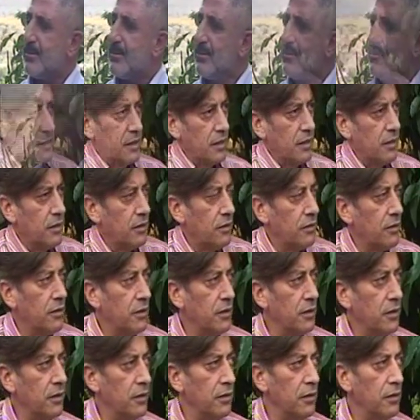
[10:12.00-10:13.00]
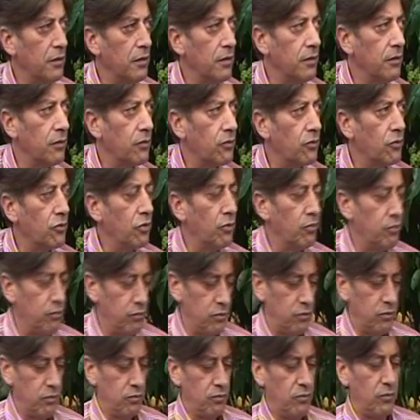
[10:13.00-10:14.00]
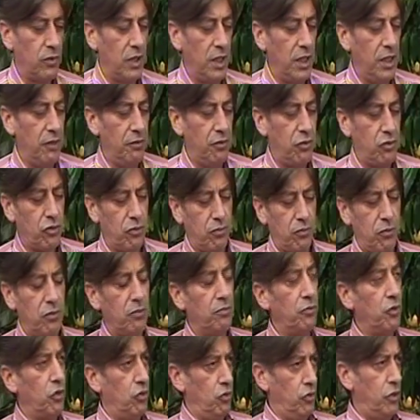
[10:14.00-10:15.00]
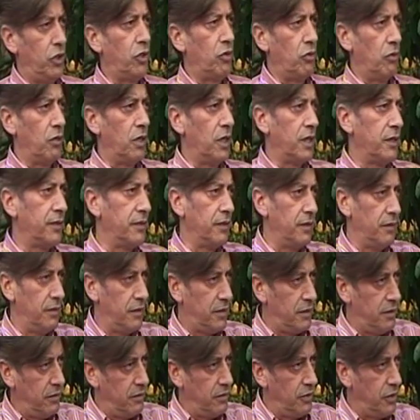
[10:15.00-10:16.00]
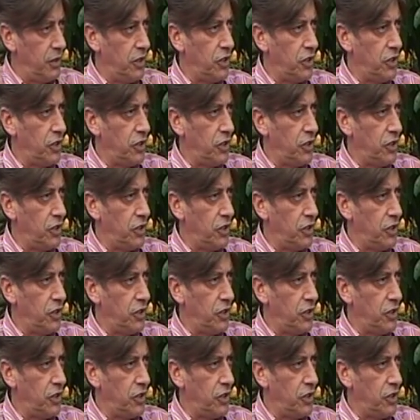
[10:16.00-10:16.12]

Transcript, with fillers: Sizi e, toplum, Alevi toplumun bir önderi olarak tanıdık.